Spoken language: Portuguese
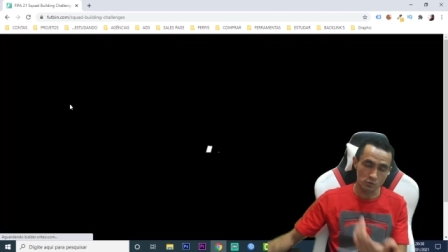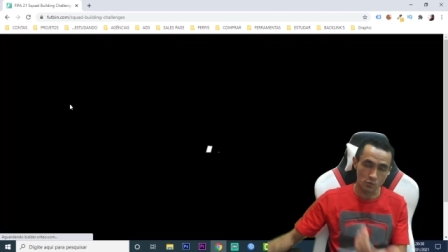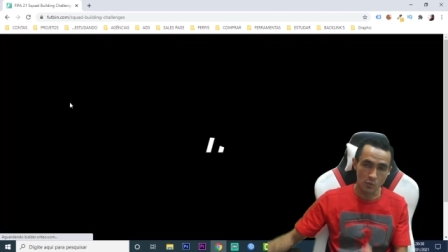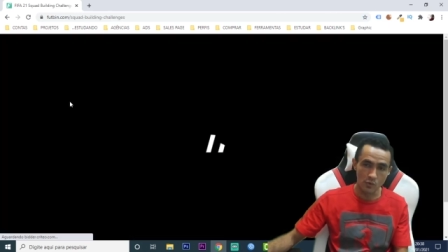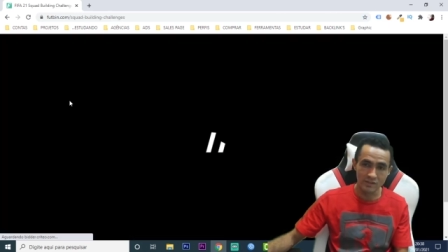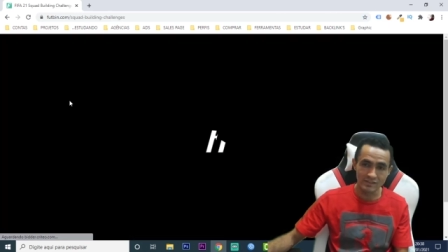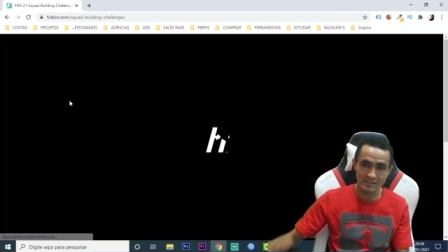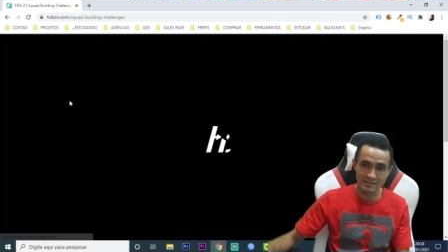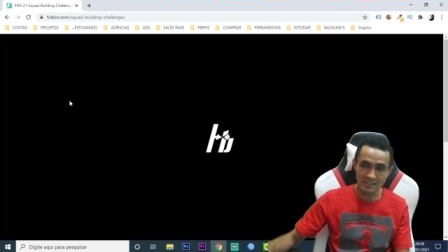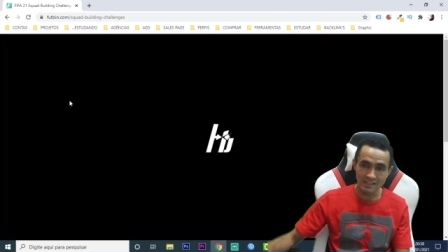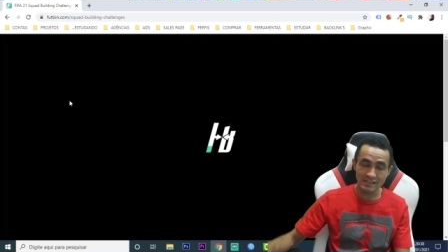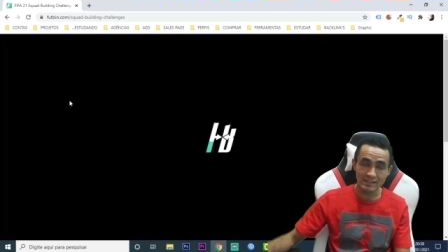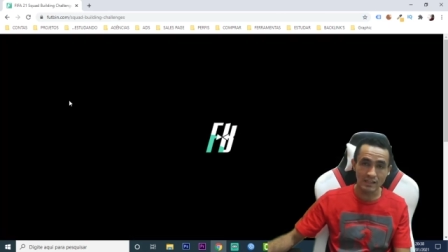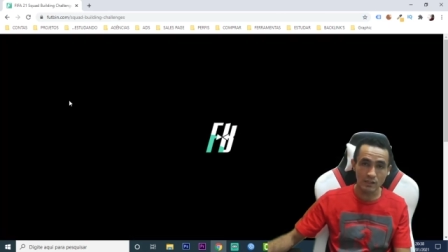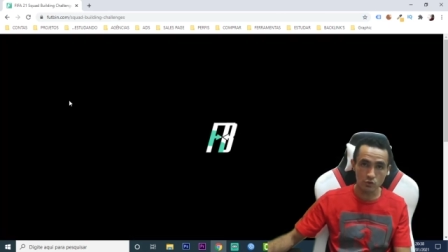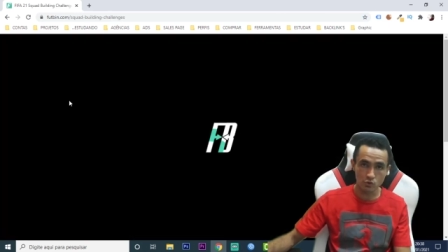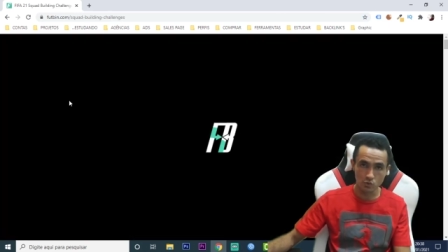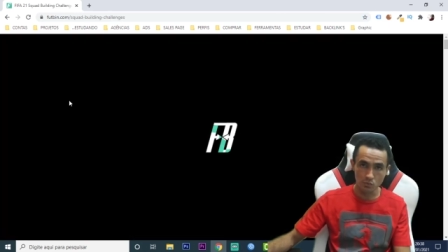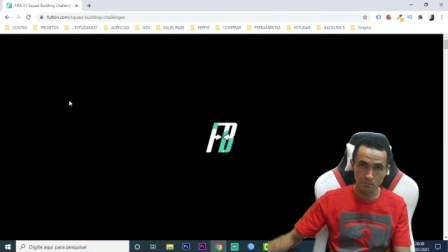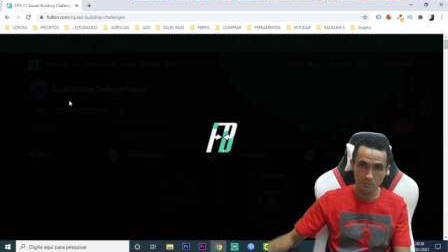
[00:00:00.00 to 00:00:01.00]
coisas
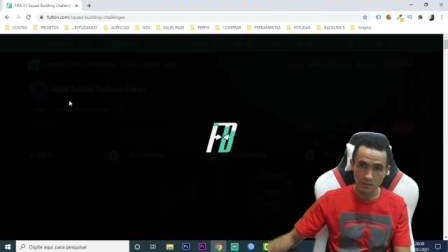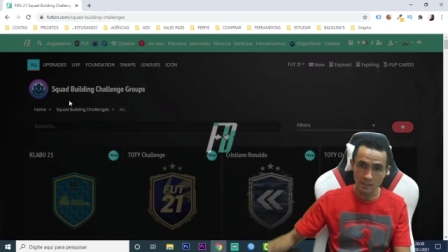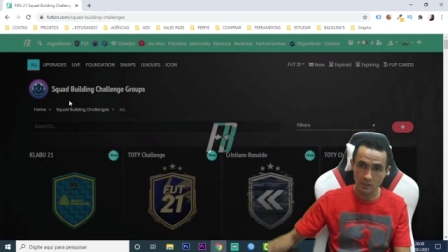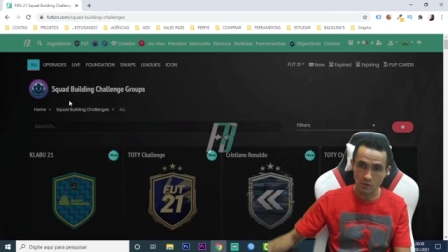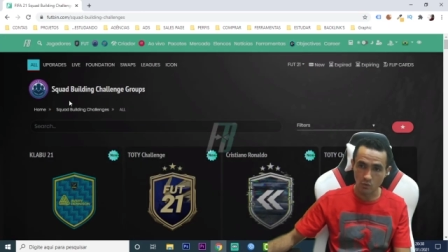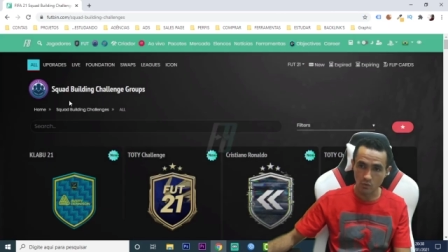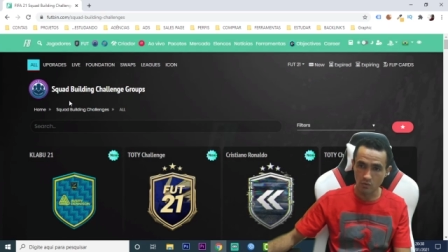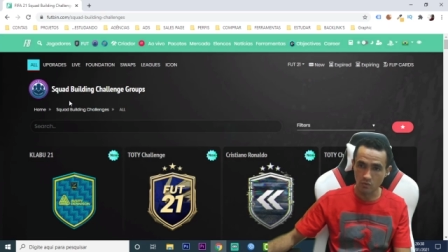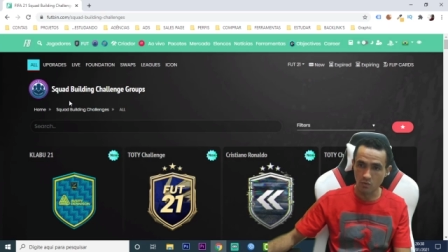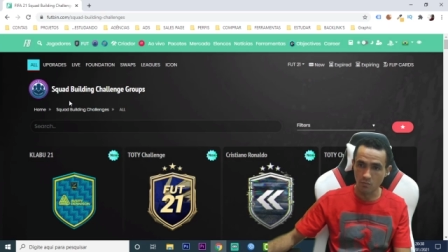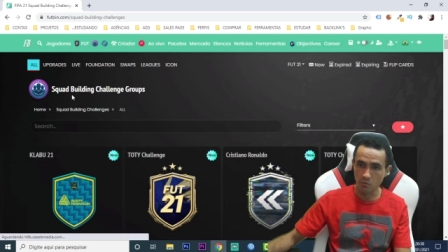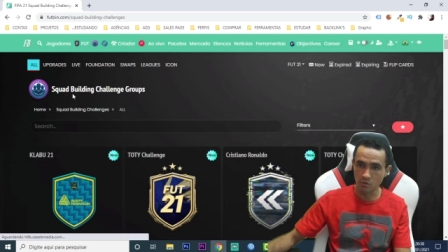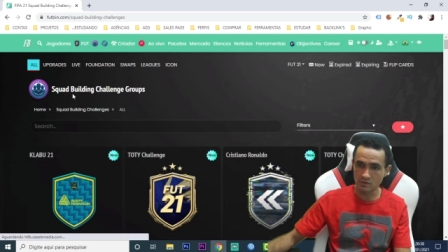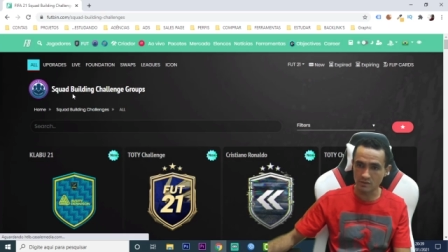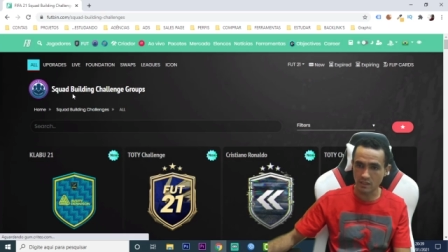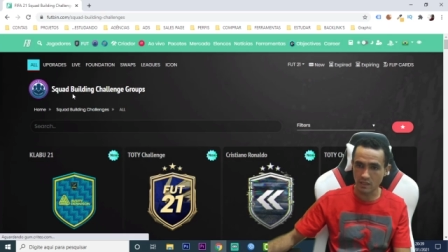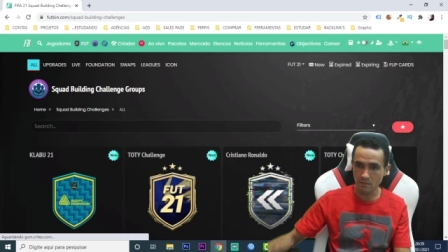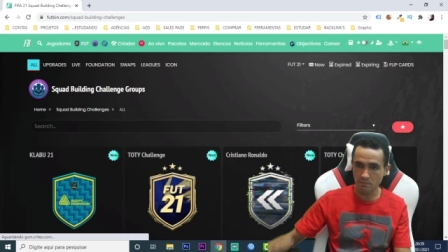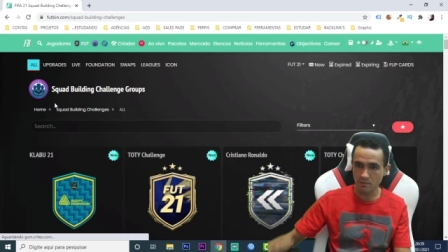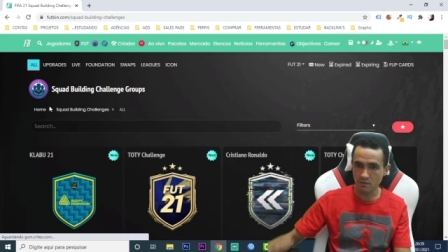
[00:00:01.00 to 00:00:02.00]
até subiram, eu vou
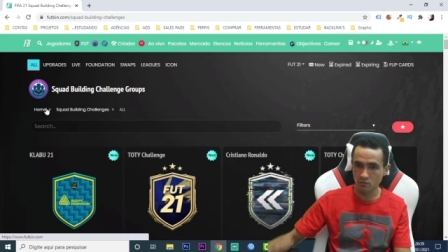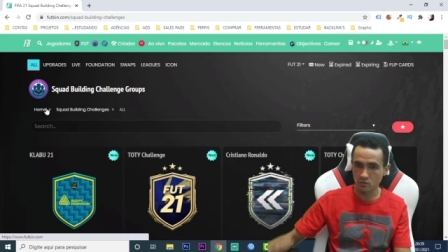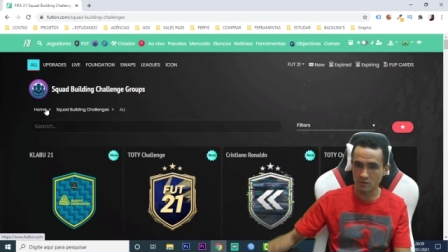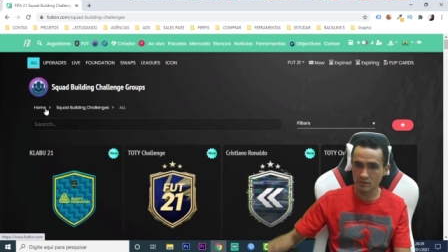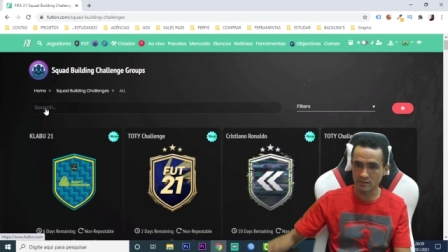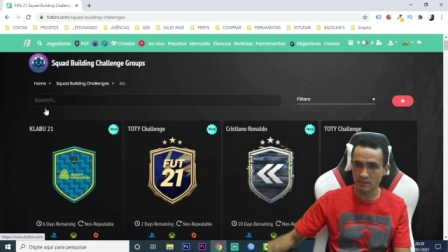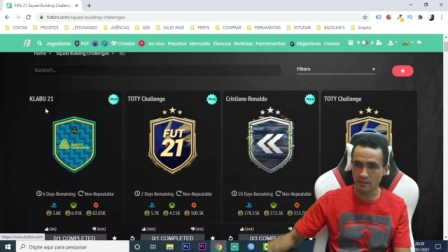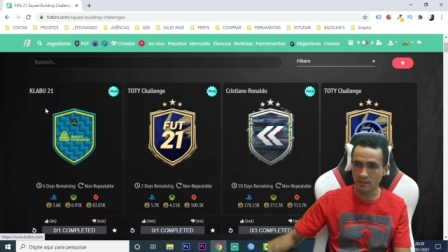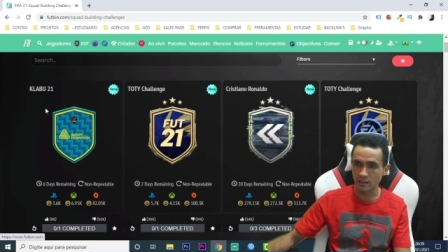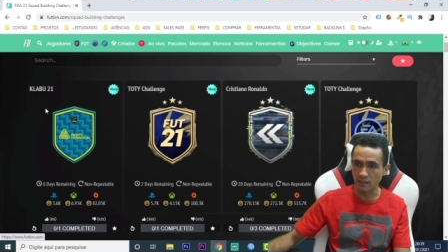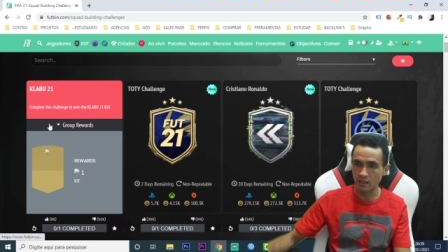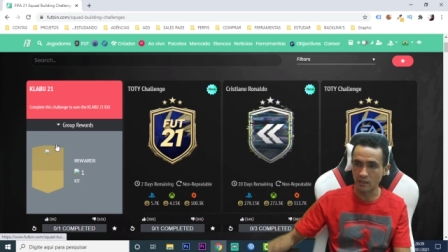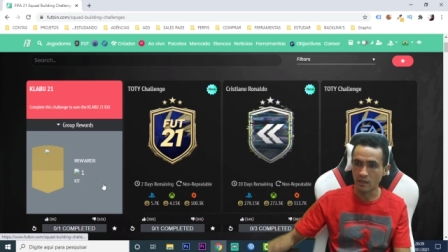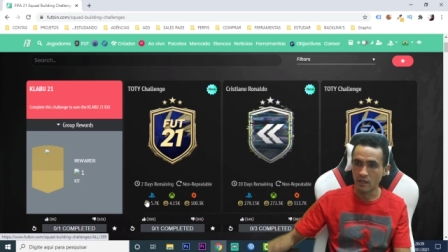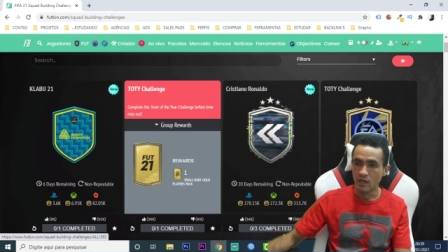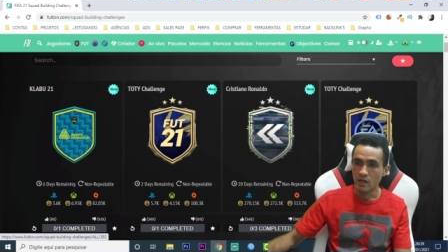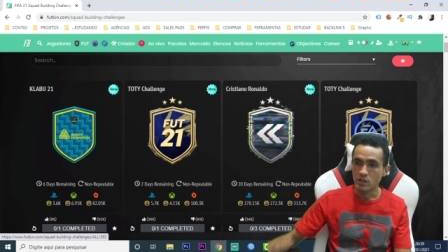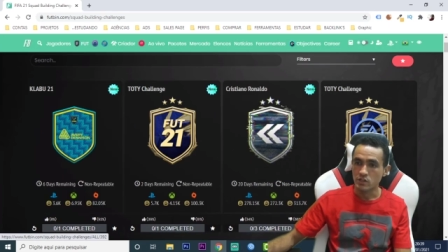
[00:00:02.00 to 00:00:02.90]
mostrar para você aqui.